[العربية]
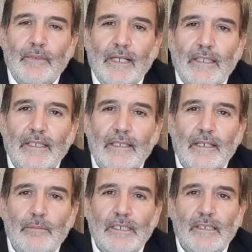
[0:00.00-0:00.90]
من حديث
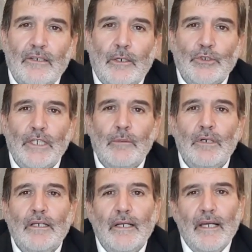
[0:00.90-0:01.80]
النبي صلى الله عليه وسلم
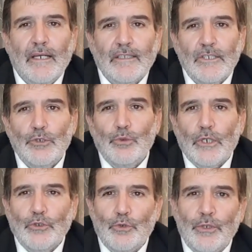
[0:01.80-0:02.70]
قال لا يغتسل
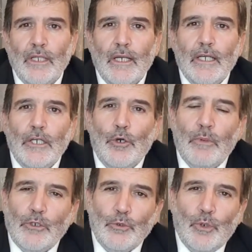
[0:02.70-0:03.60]
رجل يوم
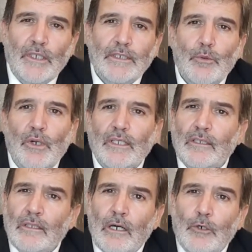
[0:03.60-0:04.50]
الجمعة
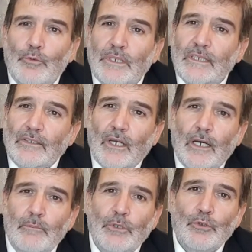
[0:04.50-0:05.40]
ويتطهر ما
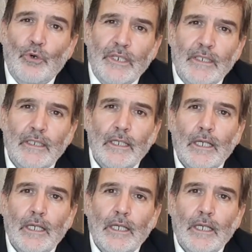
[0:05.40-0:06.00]
استطاع من طهر